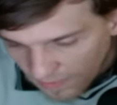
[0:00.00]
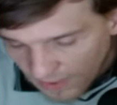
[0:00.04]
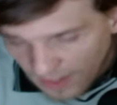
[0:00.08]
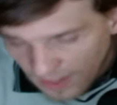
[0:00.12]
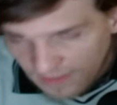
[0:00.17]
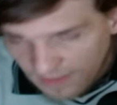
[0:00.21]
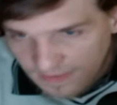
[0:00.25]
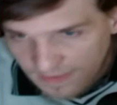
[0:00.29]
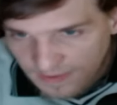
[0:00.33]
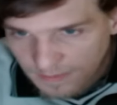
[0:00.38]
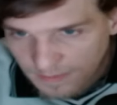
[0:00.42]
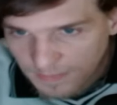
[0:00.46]

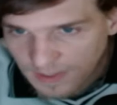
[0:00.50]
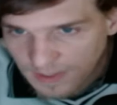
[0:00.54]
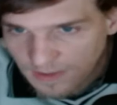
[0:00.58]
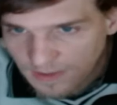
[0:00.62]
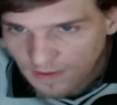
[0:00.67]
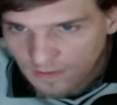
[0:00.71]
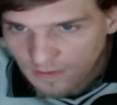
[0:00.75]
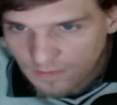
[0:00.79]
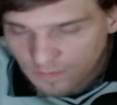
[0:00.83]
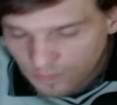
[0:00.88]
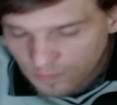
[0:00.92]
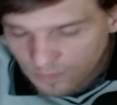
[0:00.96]
Voilà, si
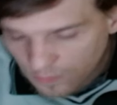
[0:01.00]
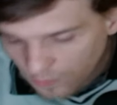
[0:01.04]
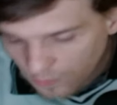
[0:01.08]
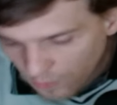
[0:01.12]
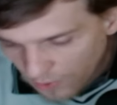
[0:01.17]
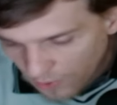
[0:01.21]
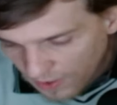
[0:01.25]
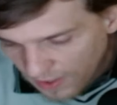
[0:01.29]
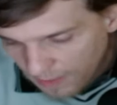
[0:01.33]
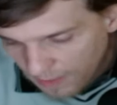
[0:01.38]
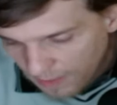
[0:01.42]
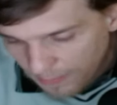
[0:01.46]
maintenant vous ne
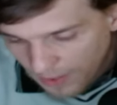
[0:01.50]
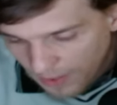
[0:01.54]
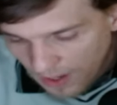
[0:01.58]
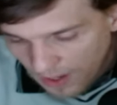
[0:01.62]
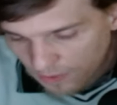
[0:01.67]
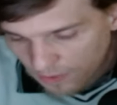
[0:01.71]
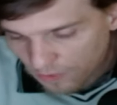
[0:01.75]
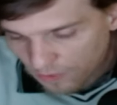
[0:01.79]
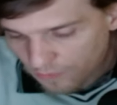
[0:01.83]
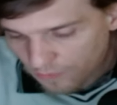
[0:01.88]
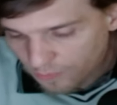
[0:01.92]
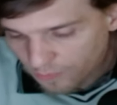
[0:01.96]
croyez
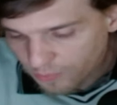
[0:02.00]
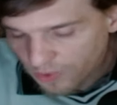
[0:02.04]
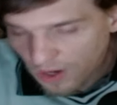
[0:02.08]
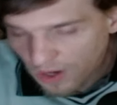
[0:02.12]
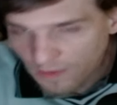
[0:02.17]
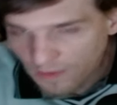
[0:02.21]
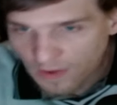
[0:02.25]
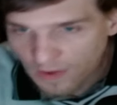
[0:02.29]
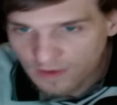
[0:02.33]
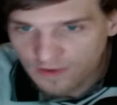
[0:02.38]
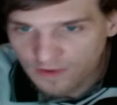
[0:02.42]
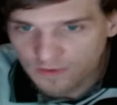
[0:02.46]
pas que vous pouvez
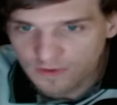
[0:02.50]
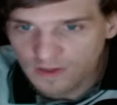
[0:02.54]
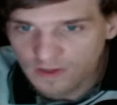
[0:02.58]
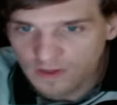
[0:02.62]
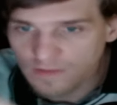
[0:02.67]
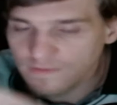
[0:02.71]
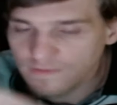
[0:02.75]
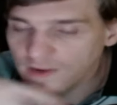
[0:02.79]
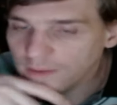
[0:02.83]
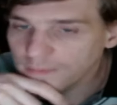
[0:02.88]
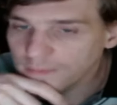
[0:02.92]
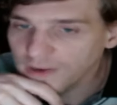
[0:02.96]
avoir, si vous
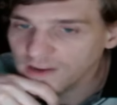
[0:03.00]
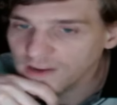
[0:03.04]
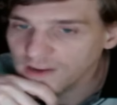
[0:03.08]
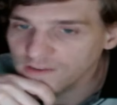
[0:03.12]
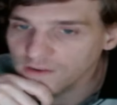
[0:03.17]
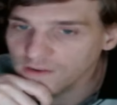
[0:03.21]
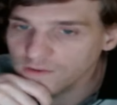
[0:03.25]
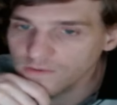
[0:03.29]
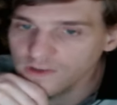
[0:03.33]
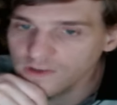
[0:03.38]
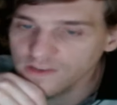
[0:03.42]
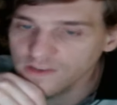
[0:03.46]
êtes femme par
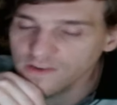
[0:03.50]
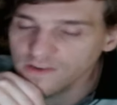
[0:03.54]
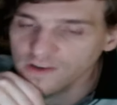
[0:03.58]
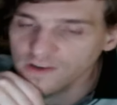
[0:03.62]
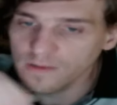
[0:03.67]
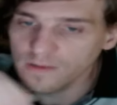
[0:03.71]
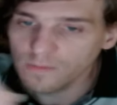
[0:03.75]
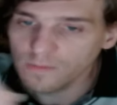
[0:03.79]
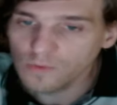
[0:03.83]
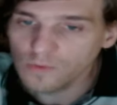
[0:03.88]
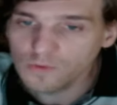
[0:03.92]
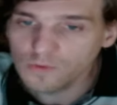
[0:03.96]
exemple de voiture, il
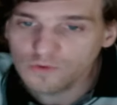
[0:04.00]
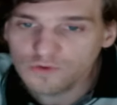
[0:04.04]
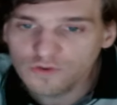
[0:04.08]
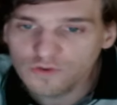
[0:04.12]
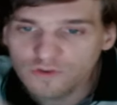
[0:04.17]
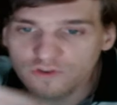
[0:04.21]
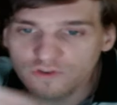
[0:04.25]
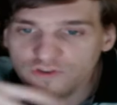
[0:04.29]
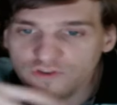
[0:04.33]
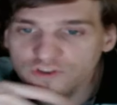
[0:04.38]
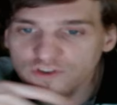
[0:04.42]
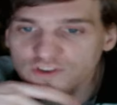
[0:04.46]
y a beaucoup de
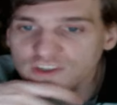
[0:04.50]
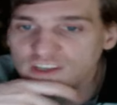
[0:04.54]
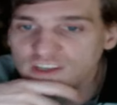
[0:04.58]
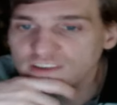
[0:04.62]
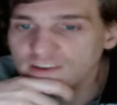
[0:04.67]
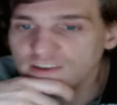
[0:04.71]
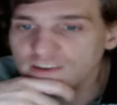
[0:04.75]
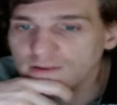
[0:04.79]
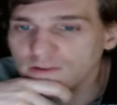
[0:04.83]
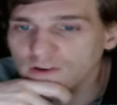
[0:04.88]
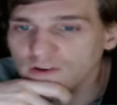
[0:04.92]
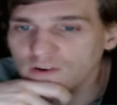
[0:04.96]
gens, je sais,
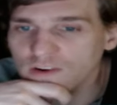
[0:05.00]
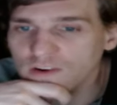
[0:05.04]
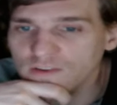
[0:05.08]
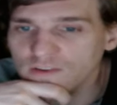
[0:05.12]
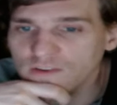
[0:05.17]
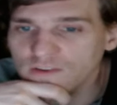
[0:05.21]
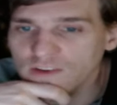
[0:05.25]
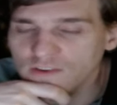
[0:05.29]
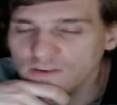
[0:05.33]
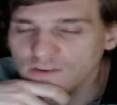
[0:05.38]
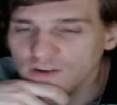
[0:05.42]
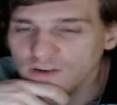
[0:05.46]
ils adorent les
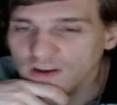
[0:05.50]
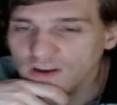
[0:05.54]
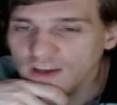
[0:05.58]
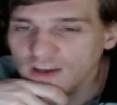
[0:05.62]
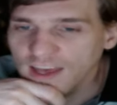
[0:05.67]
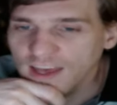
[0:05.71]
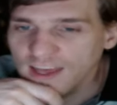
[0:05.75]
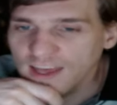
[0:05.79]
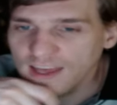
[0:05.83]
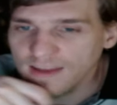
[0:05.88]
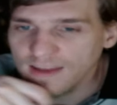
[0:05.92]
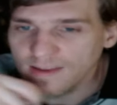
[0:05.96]
voitures,
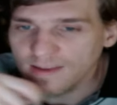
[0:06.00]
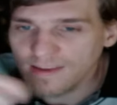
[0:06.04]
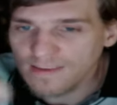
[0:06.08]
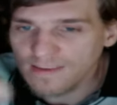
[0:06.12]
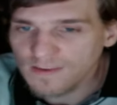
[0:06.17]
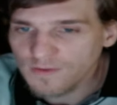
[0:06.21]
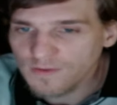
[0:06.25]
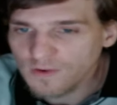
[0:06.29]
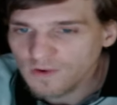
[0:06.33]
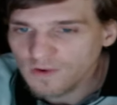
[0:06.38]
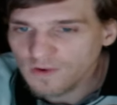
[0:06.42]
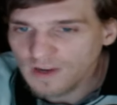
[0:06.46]
et
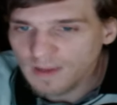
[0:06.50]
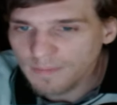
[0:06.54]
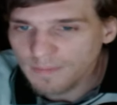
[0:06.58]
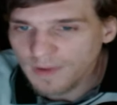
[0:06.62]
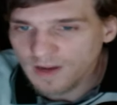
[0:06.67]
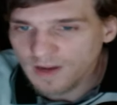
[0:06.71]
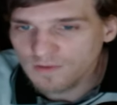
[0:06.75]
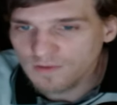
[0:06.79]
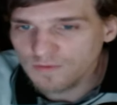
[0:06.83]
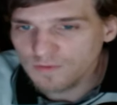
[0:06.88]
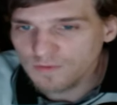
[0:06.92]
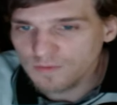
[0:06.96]
si vous ne croyez
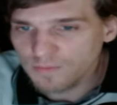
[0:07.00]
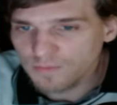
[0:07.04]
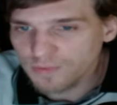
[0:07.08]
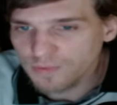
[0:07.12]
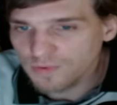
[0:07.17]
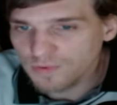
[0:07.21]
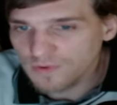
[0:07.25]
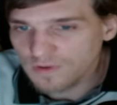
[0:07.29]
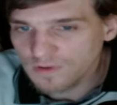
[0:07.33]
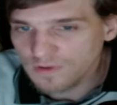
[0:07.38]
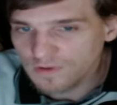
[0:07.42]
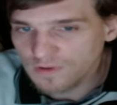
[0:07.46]
pas que vous, ne
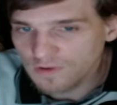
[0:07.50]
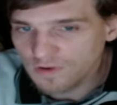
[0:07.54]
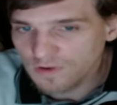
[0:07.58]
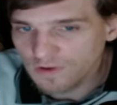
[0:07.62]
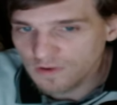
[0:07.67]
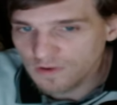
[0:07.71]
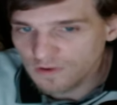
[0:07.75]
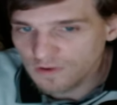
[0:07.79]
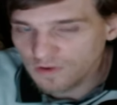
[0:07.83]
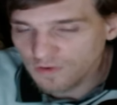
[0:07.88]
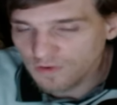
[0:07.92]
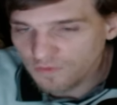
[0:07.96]
pouvez,
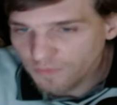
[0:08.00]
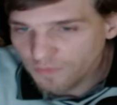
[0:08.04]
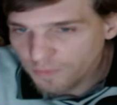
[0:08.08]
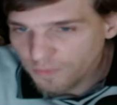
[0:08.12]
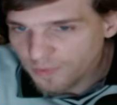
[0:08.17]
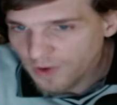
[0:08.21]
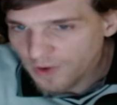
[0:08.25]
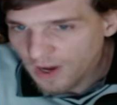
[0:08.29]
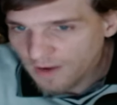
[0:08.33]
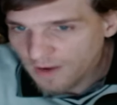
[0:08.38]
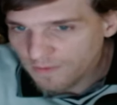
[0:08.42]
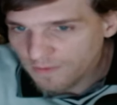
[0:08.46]
que, que, vous
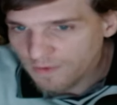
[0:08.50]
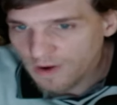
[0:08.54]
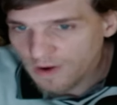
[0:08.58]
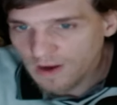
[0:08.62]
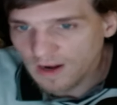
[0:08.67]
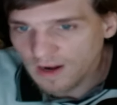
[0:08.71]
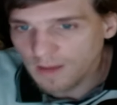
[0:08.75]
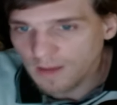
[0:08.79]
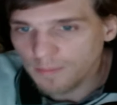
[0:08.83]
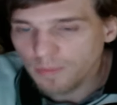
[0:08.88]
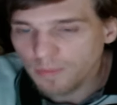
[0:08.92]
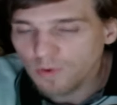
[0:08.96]
pouvez
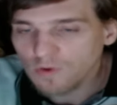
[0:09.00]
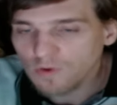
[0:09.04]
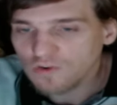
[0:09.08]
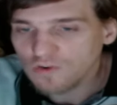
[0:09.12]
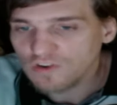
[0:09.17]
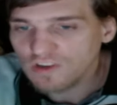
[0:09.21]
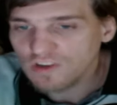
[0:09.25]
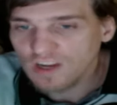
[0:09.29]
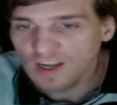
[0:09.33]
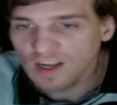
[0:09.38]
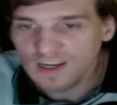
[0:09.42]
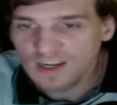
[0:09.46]
avoir la
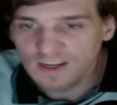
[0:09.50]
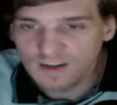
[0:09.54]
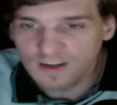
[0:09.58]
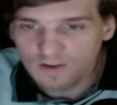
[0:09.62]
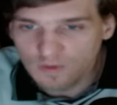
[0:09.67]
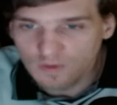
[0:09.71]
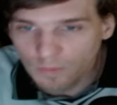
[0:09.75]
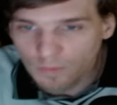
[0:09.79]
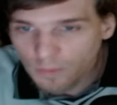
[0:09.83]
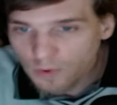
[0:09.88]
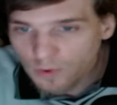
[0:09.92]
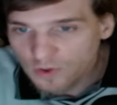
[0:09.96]
Porsche là, la
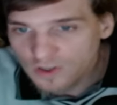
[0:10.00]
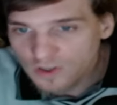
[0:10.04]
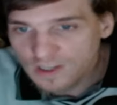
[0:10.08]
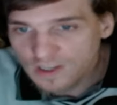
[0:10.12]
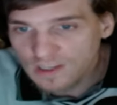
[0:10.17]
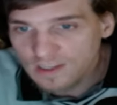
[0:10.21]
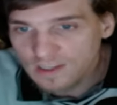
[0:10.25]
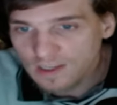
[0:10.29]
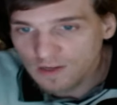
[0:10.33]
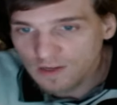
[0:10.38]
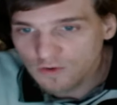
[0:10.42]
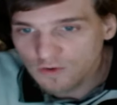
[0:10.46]

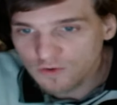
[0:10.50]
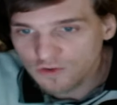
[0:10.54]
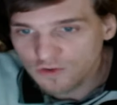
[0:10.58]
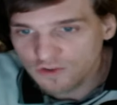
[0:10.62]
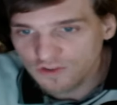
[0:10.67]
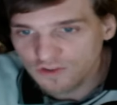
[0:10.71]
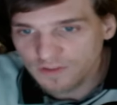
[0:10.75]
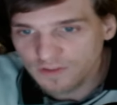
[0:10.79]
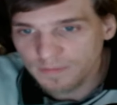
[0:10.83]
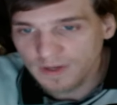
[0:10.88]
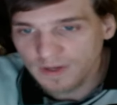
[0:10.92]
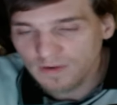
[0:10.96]
Lamborghini ou je
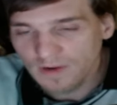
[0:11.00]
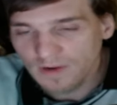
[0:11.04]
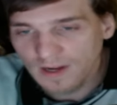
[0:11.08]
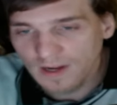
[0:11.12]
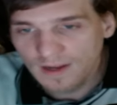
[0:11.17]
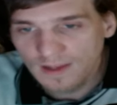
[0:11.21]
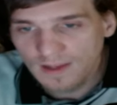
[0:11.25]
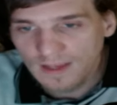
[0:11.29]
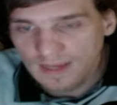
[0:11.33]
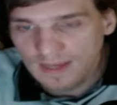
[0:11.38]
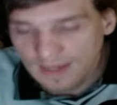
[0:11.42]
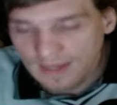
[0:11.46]
sais pas
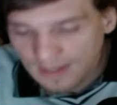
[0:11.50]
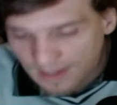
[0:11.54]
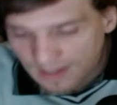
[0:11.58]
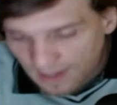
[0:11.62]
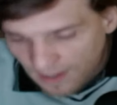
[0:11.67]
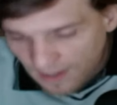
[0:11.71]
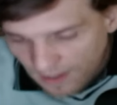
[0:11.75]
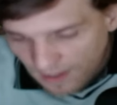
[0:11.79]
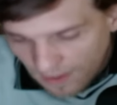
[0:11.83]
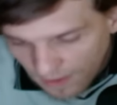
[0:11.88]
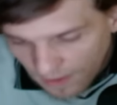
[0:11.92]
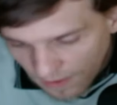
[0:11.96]
quoi,
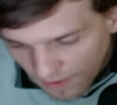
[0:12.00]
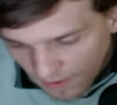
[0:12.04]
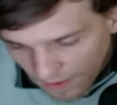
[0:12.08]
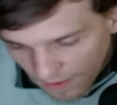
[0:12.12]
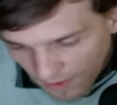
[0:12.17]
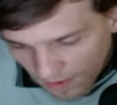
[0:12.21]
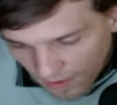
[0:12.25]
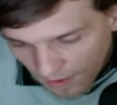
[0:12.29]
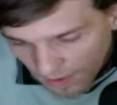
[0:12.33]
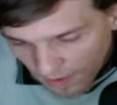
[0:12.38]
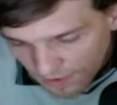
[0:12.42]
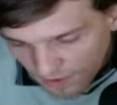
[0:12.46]

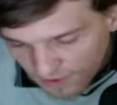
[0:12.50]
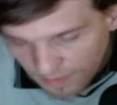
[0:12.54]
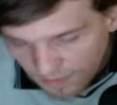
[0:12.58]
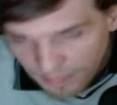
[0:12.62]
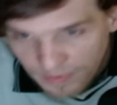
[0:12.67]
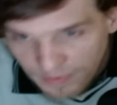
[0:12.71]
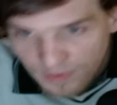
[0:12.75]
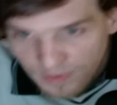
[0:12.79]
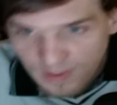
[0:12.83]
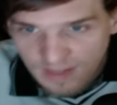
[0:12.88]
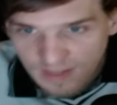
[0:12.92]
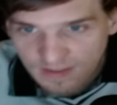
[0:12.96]
euh, je sais
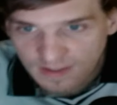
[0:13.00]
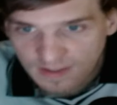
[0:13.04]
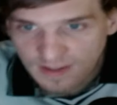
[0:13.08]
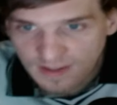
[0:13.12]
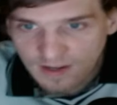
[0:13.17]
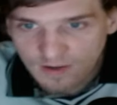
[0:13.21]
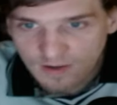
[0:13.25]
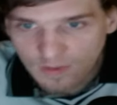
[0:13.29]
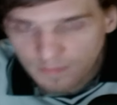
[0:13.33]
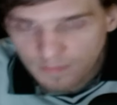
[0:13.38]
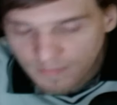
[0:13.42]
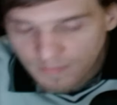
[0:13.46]
plus qu'est-ce qu'il y
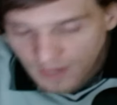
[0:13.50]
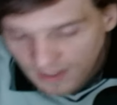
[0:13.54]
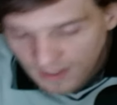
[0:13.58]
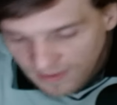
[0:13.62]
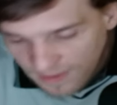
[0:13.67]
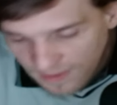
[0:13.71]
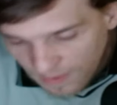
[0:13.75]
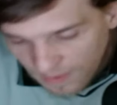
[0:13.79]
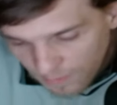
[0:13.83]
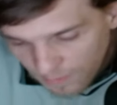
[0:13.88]
a comme marque